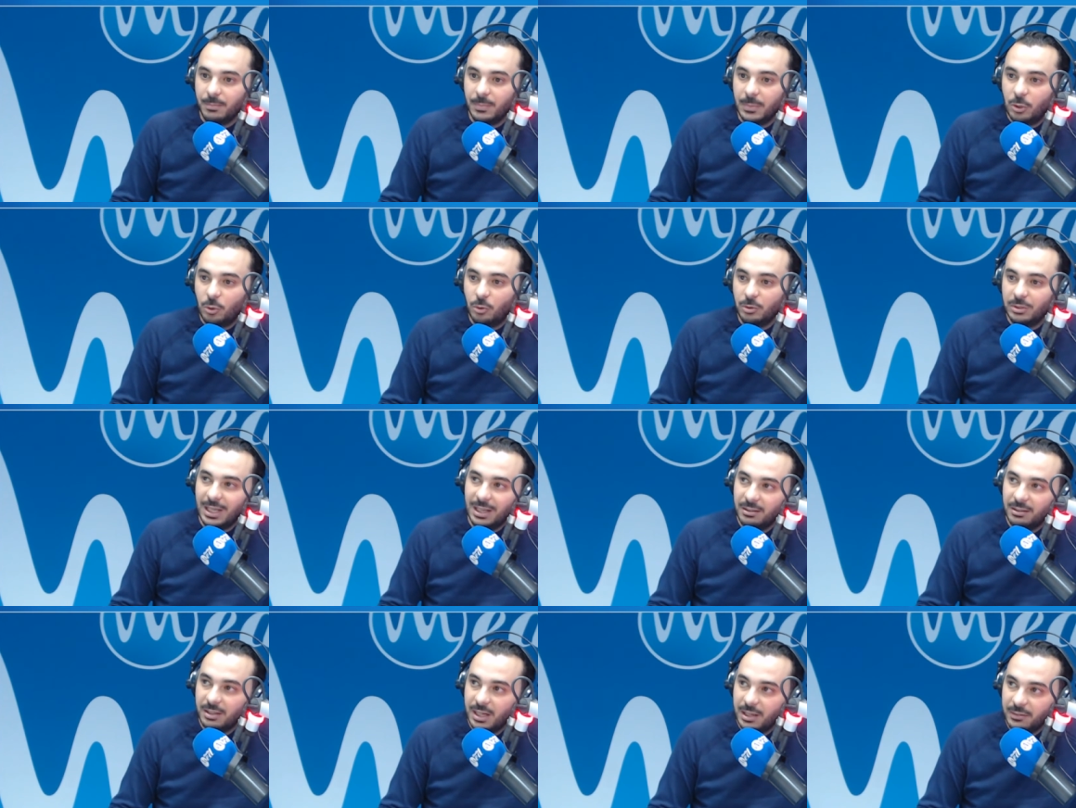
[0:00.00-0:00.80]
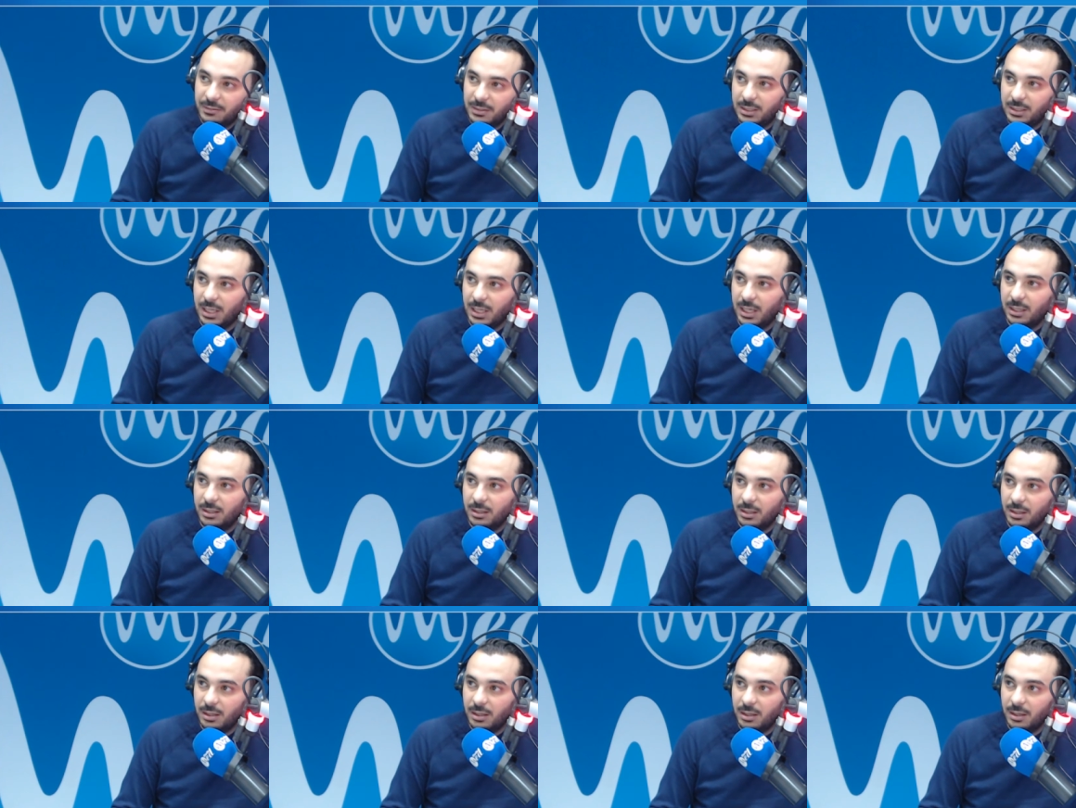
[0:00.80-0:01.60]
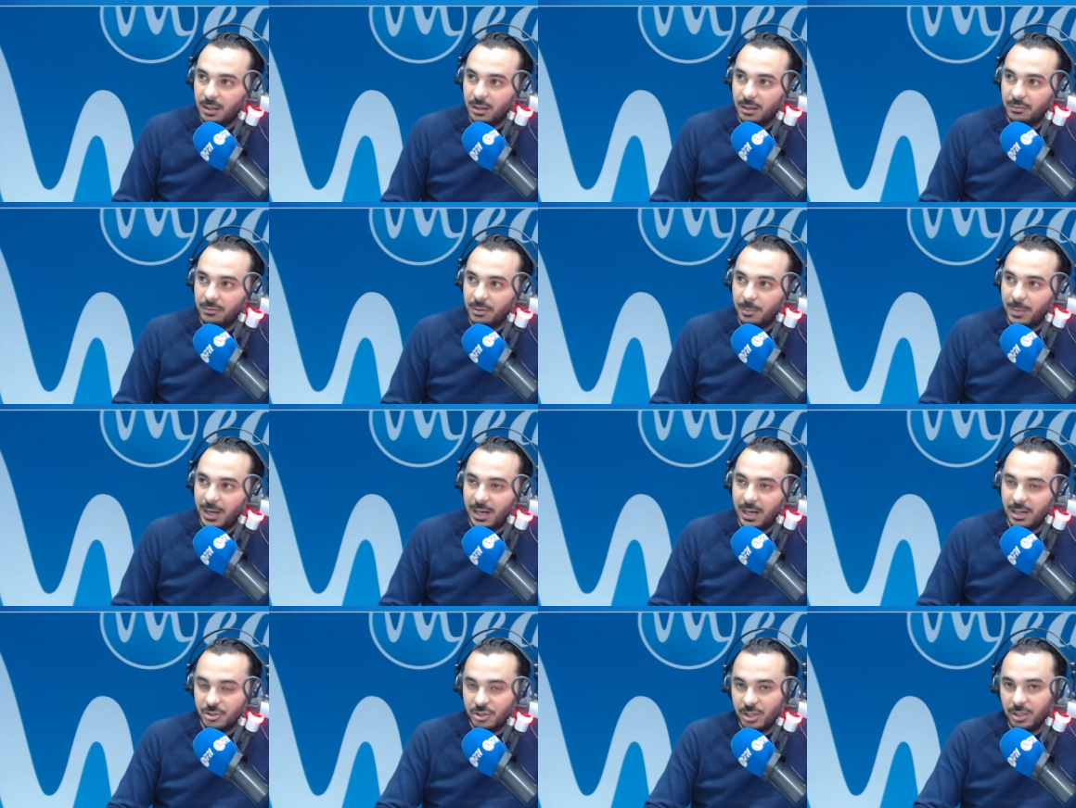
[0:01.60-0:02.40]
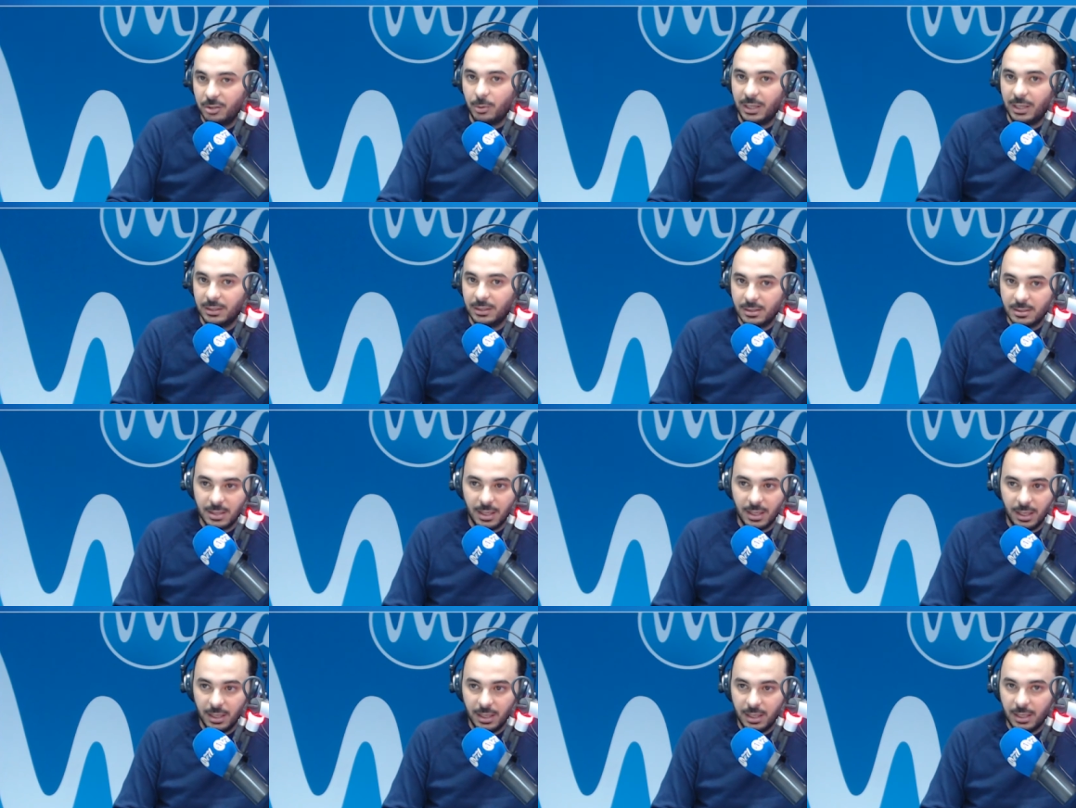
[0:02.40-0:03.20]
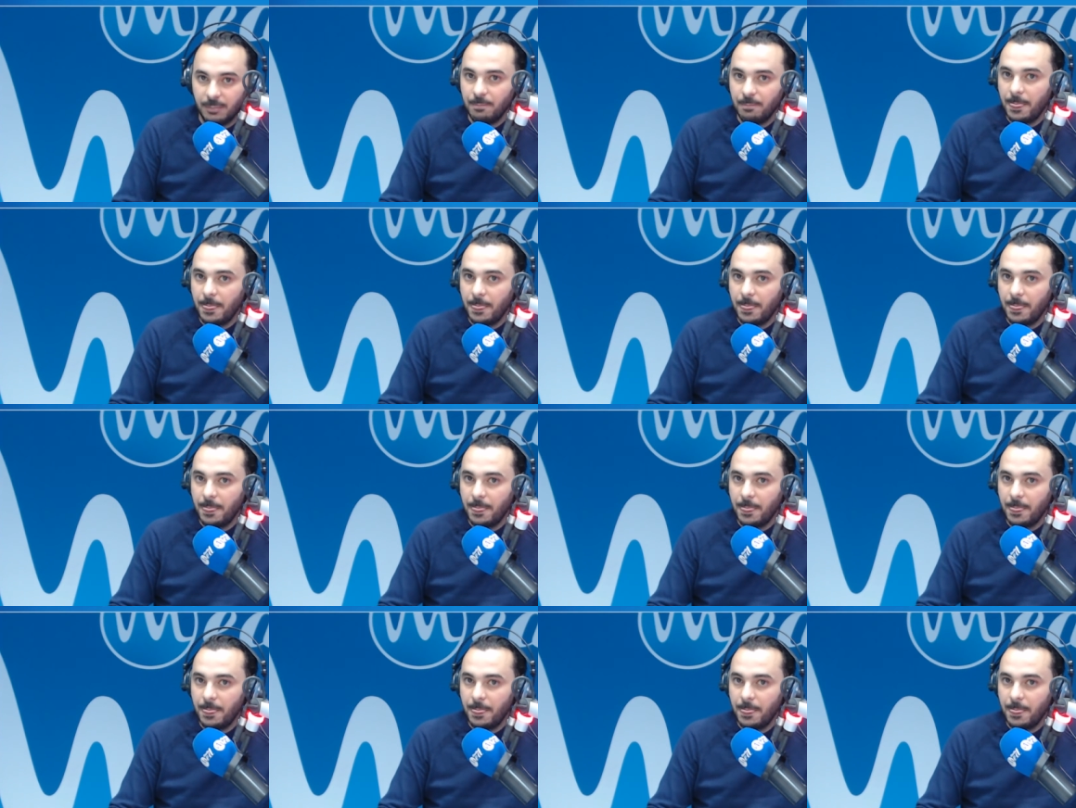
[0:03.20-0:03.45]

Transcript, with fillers: تكون تحضيرها في الدار فما حاجات وعادات صحيه